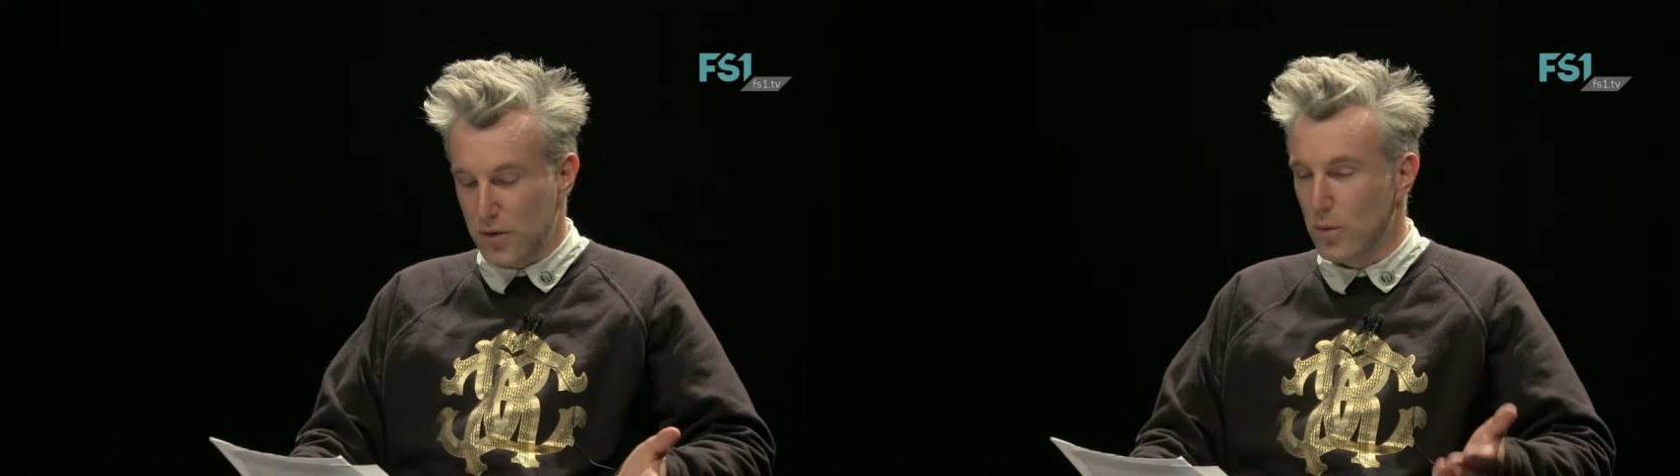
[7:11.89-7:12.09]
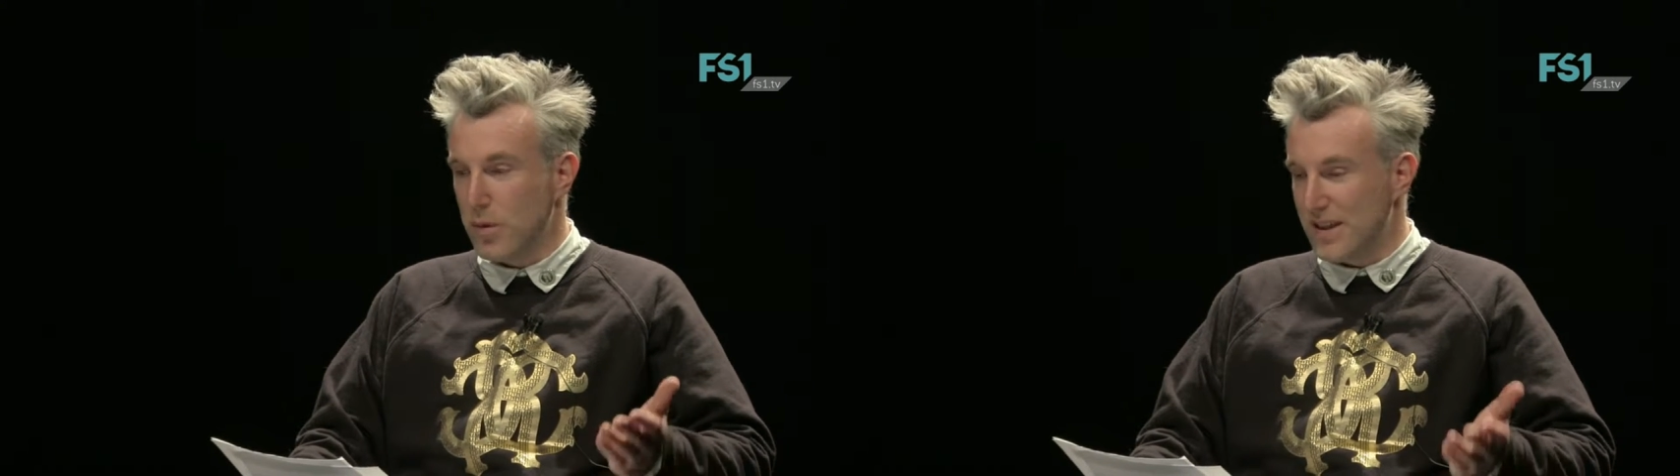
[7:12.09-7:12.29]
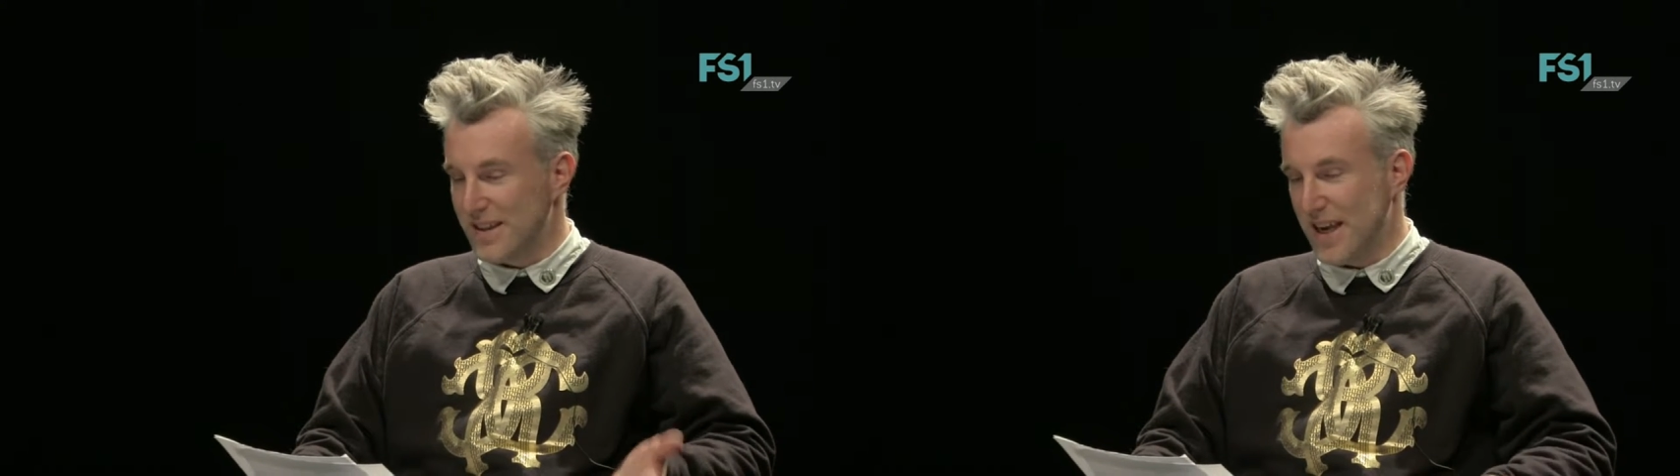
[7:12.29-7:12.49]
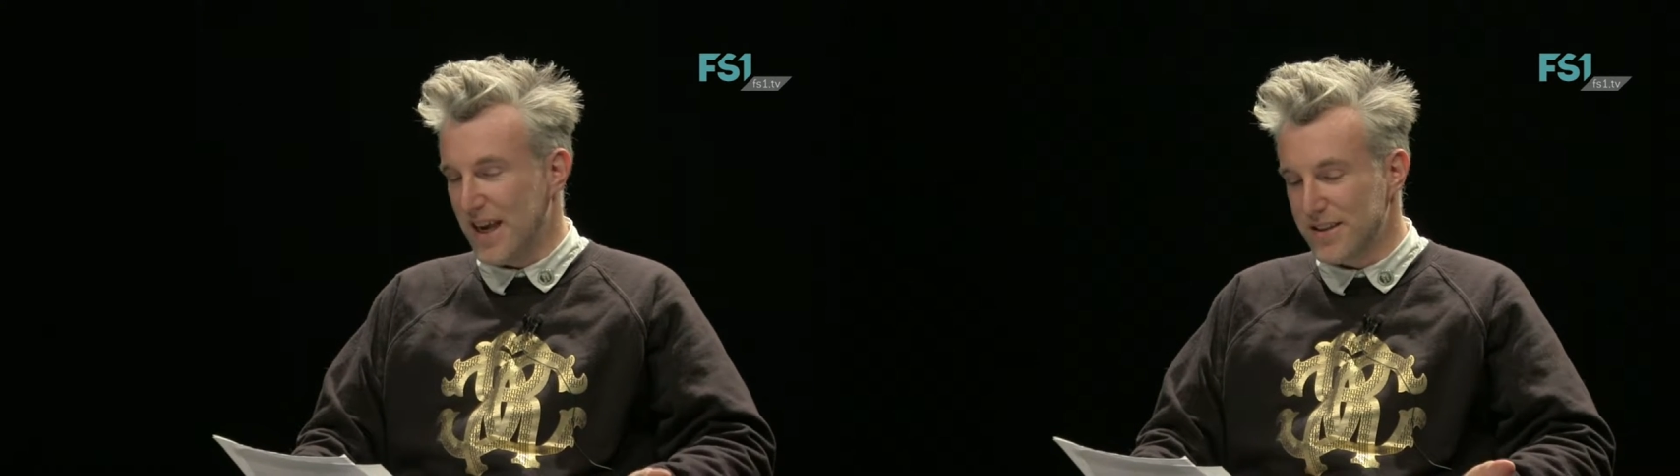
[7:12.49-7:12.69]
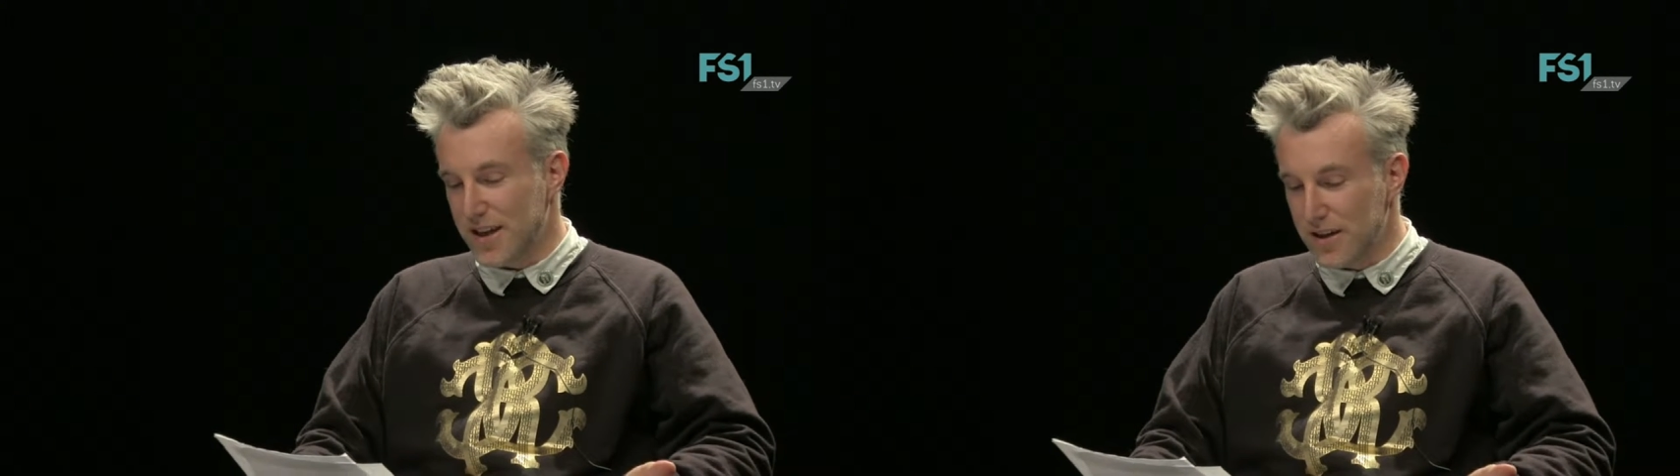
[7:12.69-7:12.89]

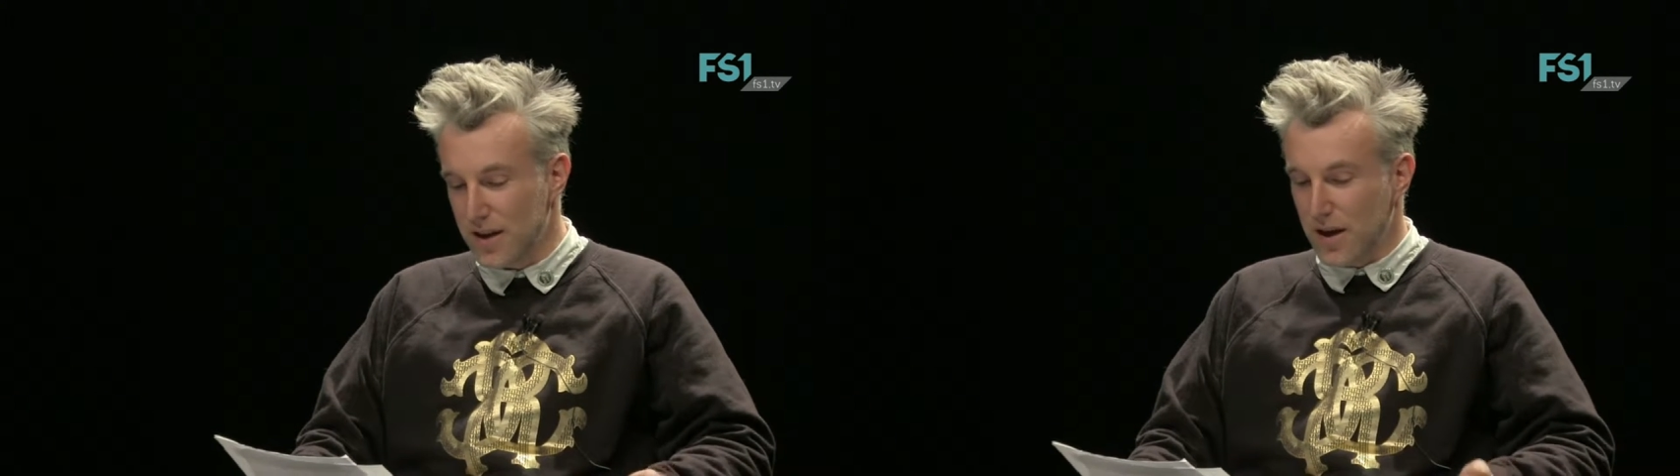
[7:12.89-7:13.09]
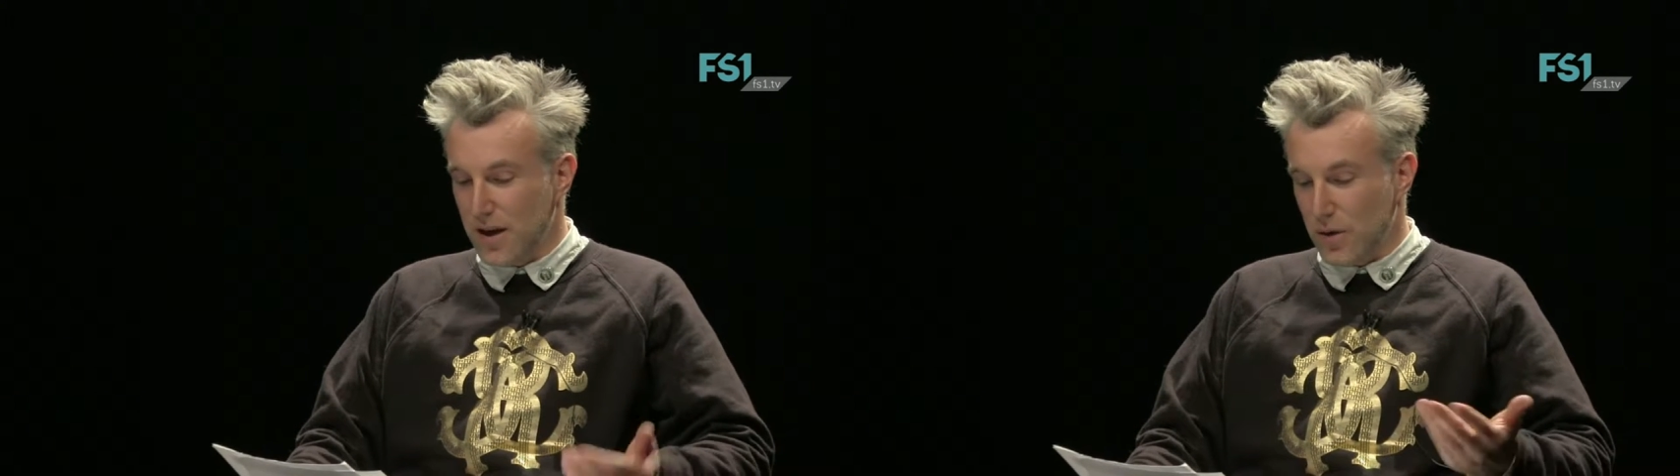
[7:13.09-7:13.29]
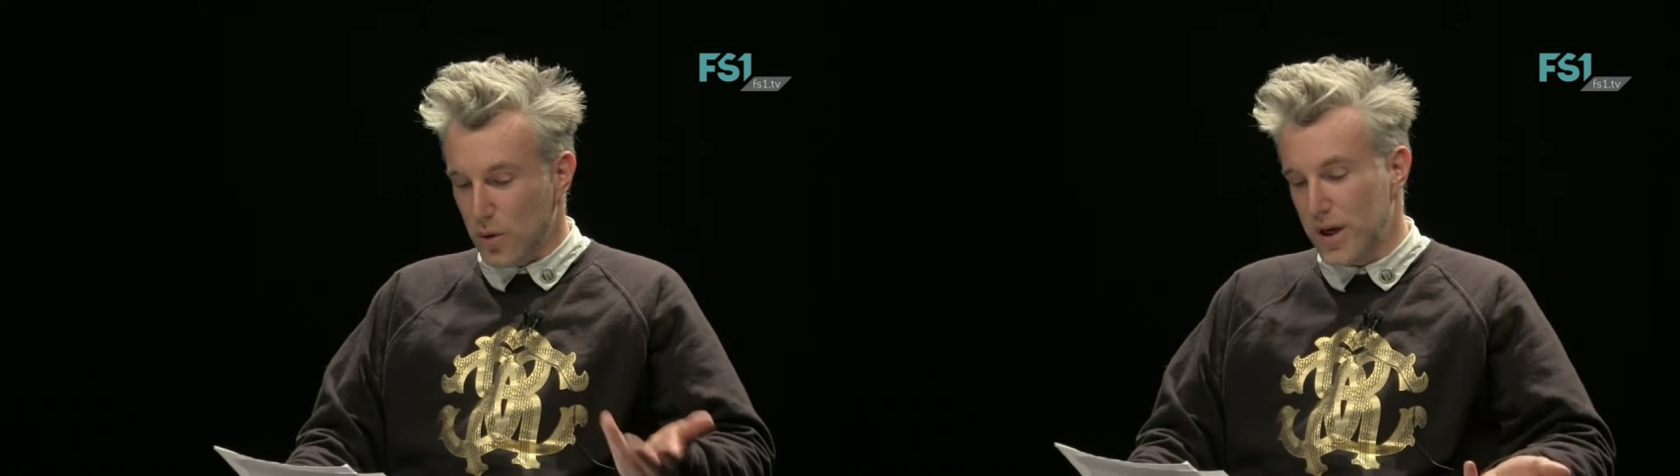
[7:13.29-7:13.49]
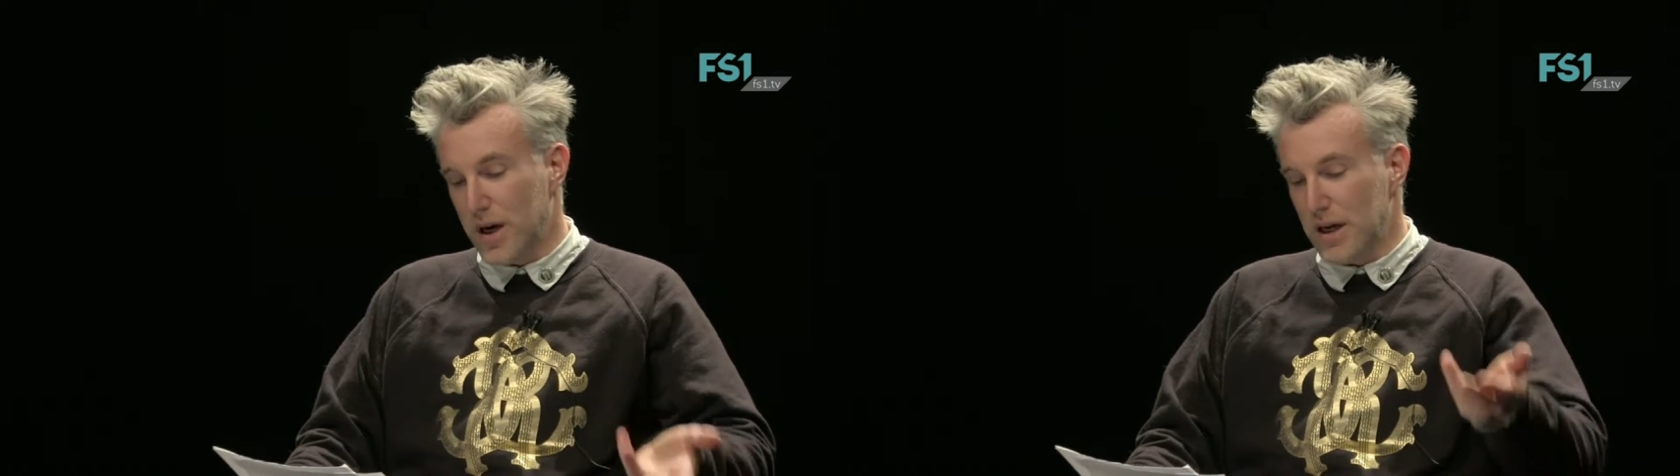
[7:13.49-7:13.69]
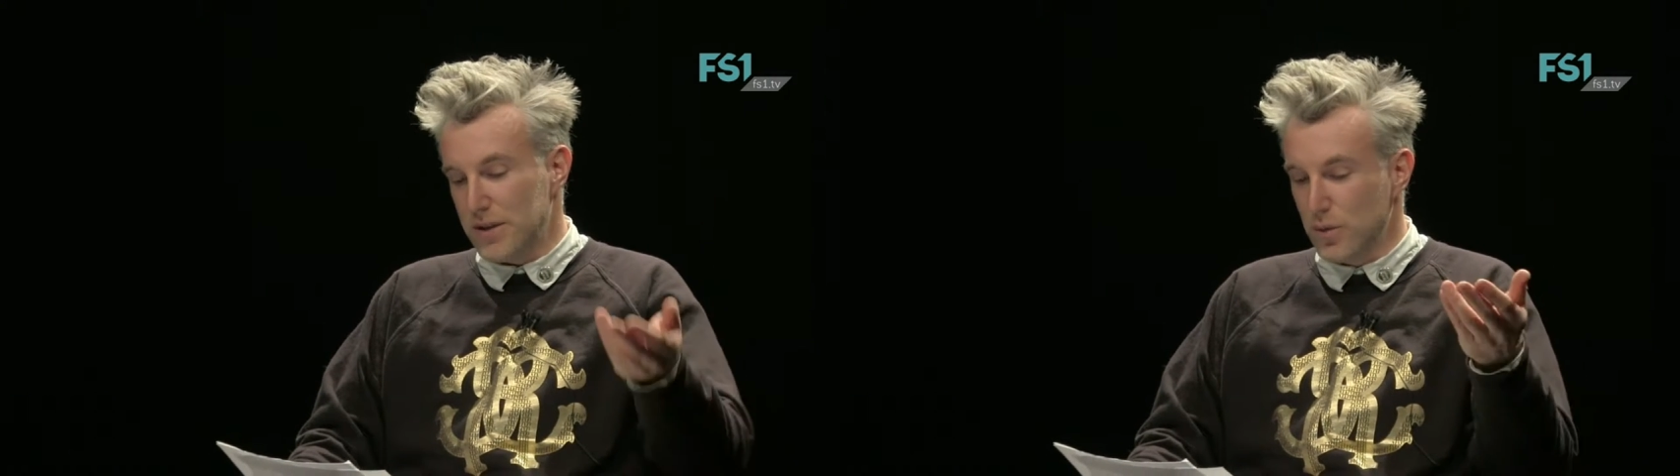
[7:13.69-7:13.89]
subalternen
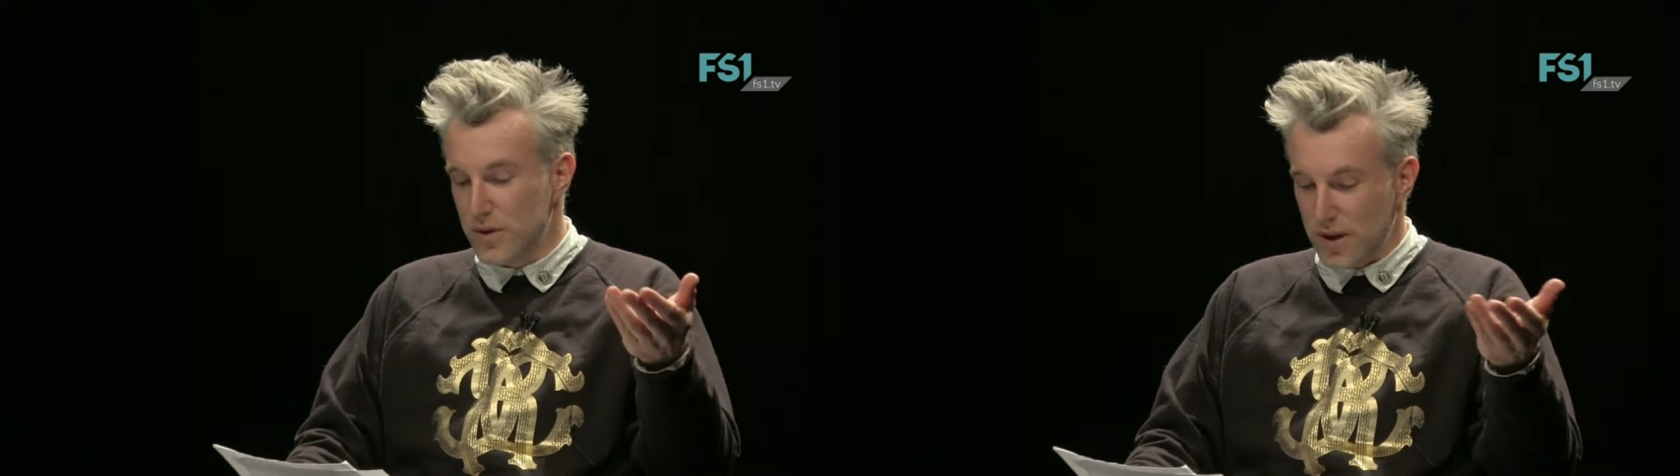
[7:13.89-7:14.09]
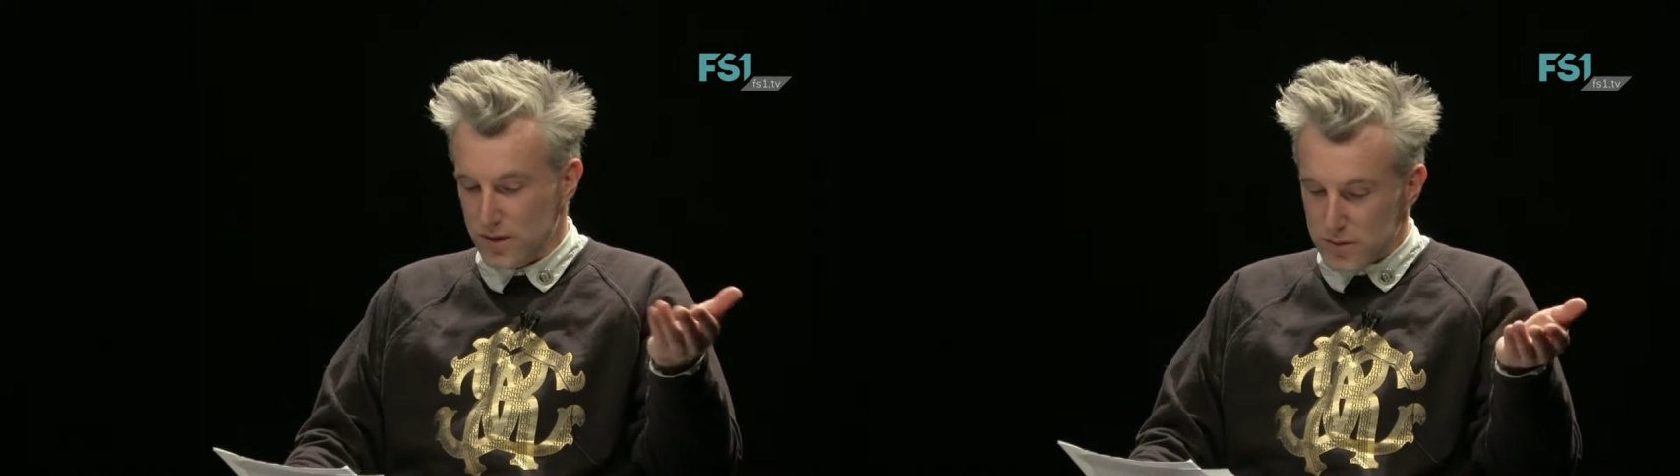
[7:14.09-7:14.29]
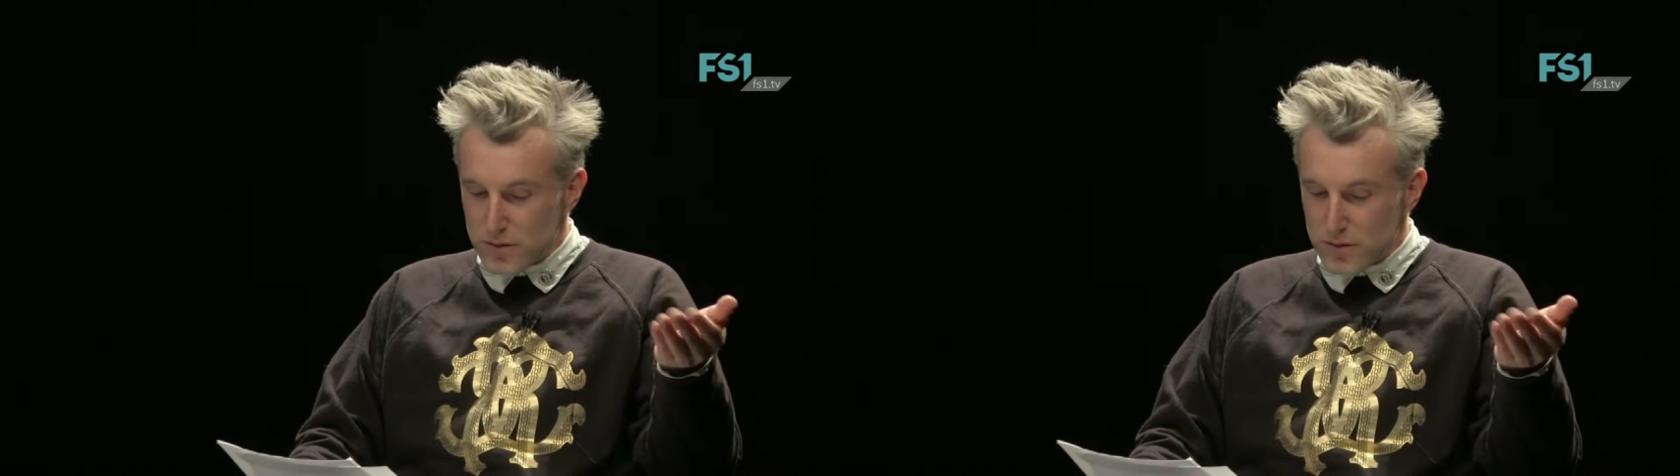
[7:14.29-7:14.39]
oder halt un